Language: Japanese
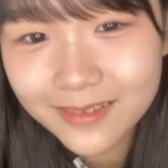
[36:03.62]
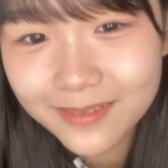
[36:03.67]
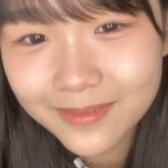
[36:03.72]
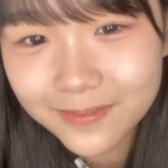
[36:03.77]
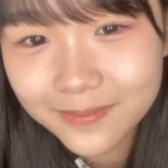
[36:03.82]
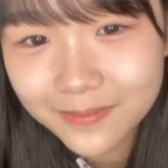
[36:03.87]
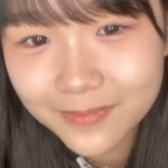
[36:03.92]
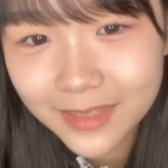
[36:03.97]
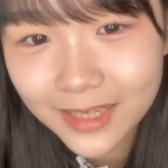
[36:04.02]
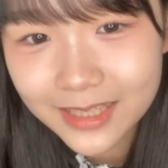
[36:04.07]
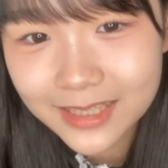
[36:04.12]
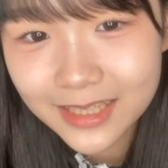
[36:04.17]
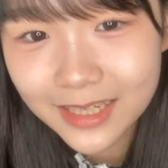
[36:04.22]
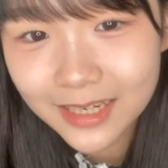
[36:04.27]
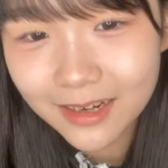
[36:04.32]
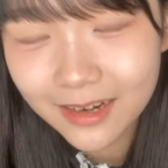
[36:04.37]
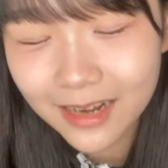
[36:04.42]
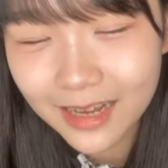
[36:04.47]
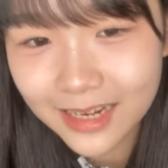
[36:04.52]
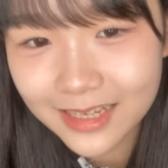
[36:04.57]
そ癒さ
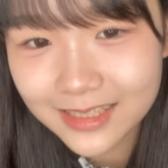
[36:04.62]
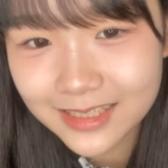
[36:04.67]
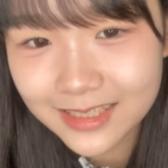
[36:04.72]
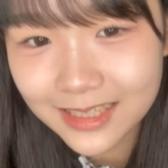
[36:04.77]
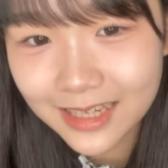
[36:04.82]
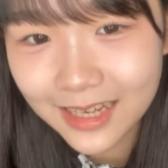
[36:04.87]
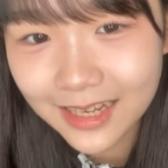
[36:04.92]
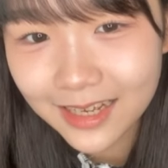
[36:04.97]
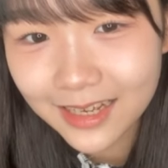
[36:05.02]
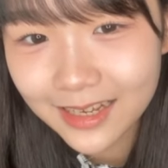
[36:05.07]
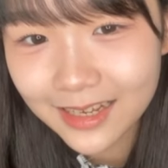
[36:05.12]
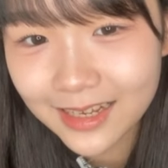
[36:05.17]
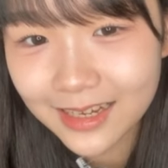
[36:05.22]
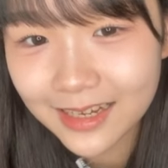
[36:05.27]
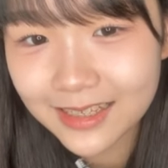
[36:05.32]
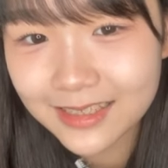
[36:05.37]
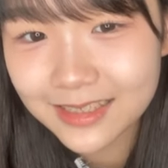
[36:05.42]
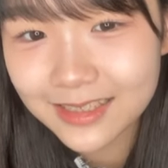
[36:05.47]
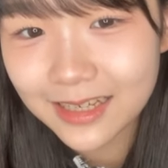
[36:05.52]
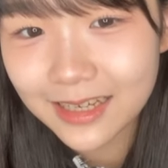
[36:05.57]
れる話や
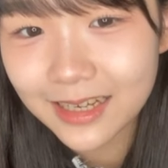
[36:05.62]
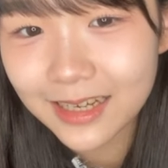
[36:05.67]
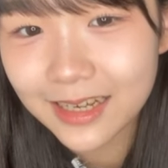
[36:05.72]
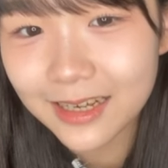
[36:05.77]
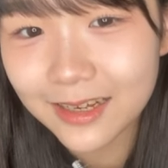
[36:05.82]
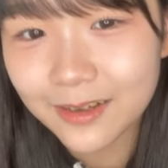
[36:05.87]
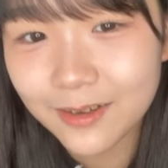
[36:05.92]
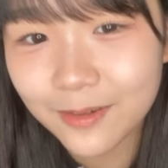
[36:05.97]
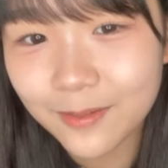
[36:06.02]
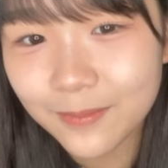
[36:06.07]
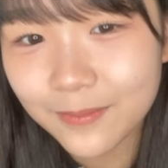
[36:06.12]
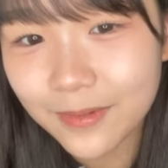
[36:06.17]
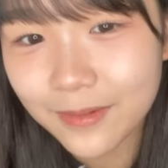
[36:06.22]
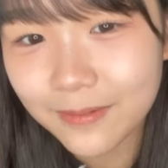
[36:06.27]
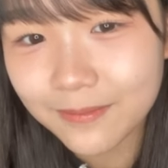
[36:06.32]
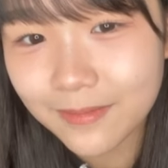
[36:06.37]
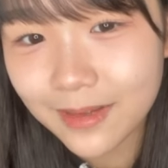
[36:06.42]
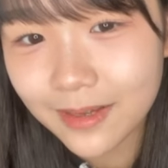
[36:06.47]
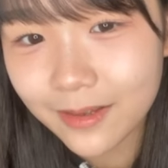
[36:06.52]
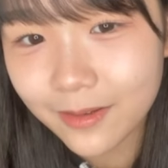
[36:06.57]
話やこんば
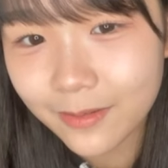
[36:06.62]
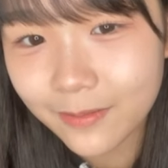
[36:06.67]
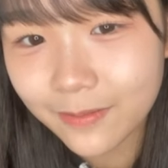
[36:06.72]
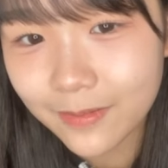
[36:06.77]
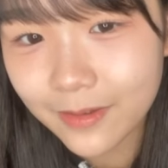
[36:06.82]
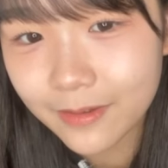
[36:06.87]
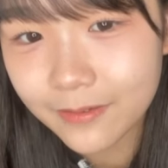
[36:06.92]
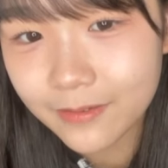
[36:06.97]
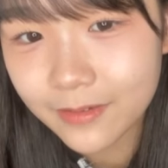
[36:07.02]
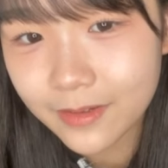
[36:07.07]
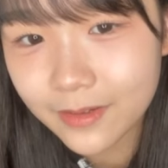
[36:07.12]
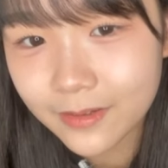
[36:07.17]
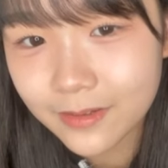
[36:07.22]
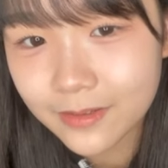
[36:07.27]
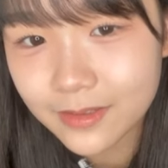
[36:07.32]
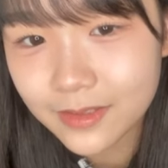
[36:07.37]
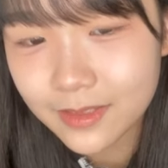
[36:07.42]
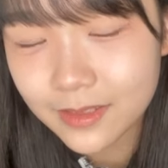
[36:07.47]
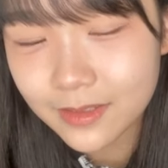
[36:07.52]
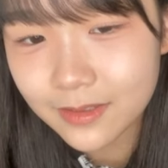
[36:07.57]
んはこんばんは
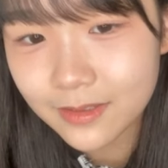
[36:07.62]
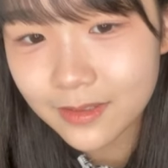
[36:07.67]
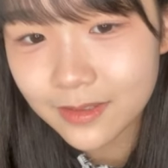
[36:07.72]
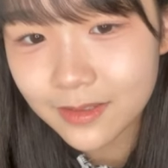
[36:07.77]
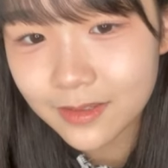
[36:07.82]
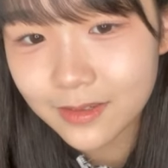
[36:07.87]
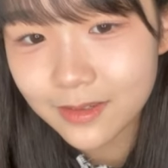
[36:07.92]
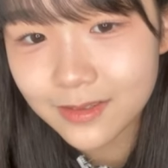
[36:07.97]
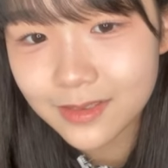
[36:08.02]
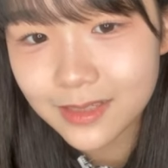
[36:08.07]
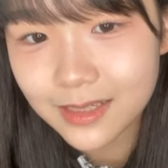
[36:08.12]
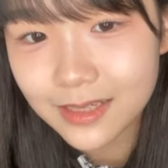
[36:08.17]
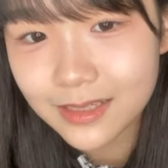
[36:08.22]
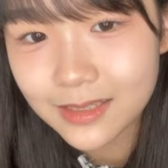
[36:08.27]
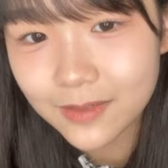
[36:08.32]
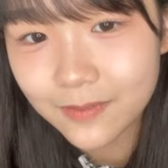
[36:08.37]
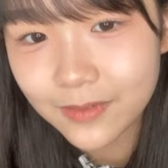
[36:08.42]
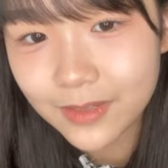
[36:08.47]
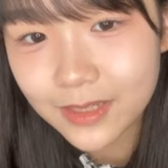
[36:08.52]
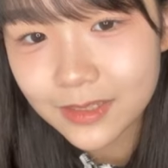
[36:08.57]
お疲れ
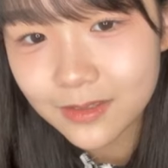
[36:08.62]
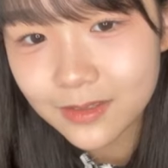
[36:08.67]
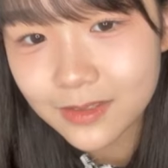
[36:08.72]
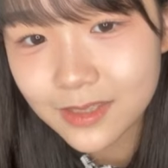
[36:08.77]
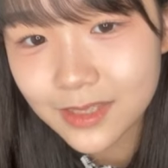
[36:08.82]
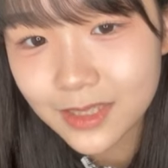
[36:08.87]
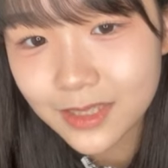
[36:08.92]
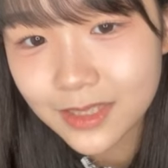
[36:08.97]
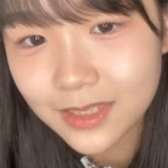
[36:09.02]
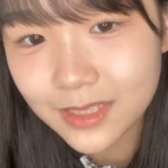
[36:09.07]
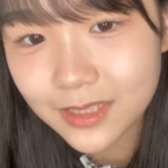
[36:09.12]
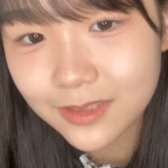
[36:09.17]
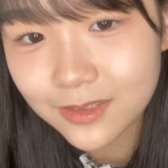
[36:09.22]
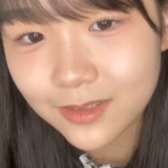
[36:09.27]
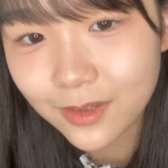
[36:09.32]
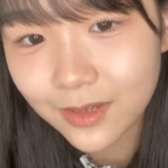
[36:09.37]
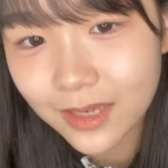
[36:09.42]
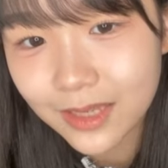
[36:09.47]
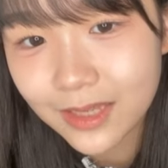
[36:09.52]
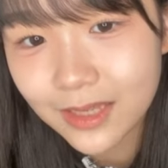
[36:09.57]
様ですお月一
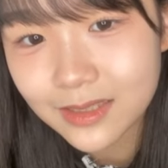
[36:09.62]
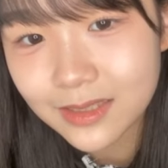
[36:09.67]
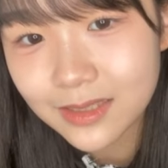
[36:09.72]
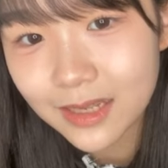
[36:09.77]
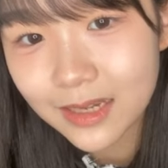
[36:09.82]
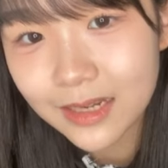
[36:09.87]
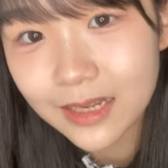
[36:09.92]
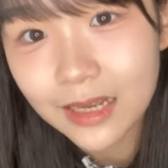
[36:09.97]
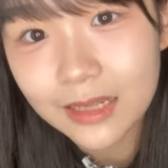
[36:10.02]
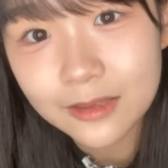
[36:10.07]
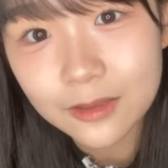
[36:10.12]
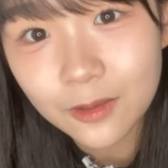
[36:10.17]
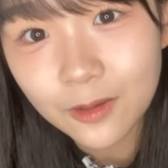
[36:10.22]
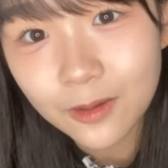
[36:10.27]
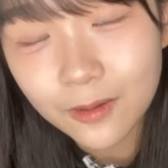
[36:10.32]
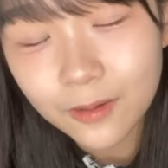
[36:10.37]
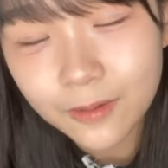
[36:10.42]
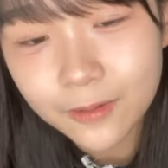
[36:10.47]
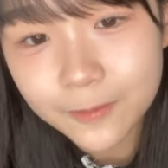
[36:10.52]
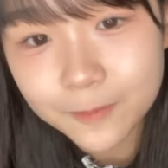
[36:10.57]
初見ですありが
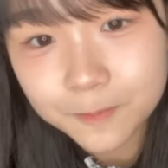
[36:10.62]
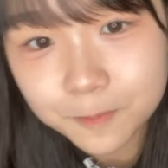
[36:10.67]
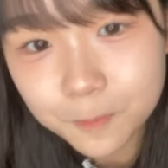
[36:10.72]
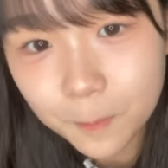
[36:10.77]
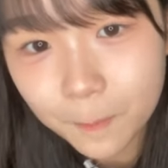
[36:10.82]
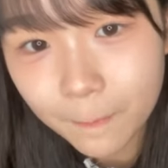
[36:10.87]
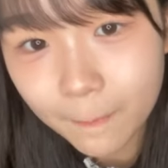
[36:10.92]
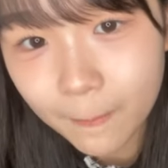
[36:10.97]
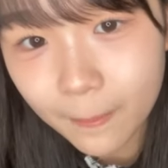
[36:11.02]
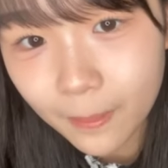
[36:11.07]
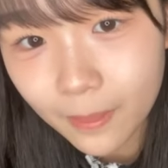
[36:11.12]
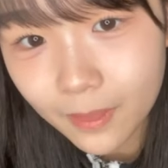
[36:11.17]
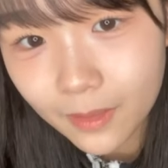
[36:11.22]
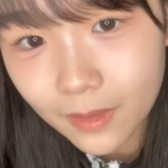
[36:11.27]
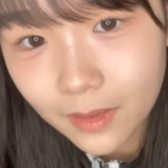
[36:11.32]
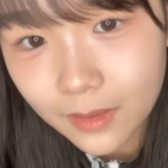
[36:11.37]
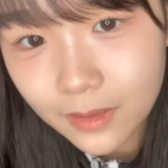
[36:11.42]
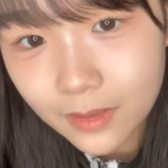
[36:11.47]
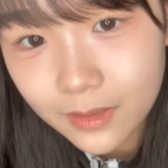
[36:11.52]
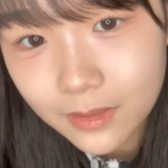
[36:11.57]
と
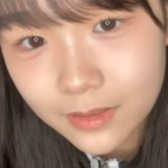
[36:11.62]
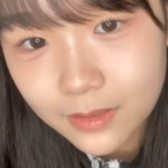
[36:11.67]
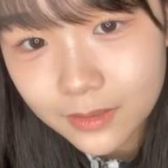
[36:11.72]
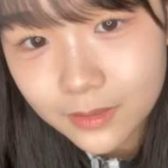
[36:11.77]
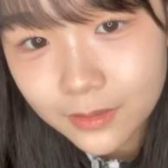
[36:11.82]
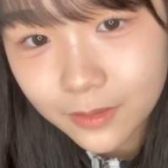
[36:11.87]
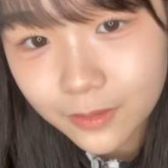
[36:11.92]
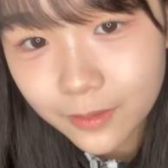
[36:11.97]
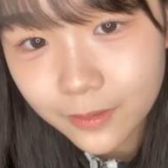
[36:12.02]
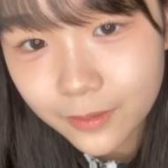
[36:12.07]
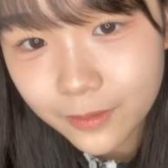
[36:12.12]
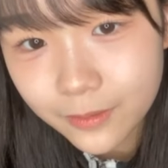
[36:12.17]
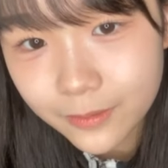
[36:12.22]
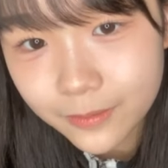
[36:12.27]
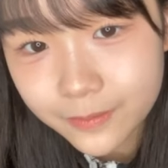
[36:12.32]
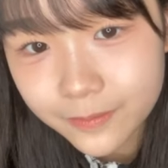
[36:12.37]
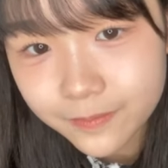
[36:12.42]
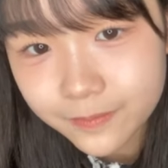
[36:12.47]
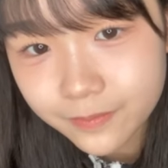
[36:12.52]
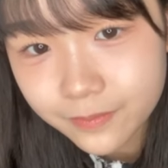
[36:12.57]
う」そ
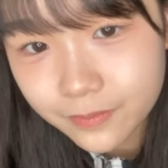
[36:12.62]
う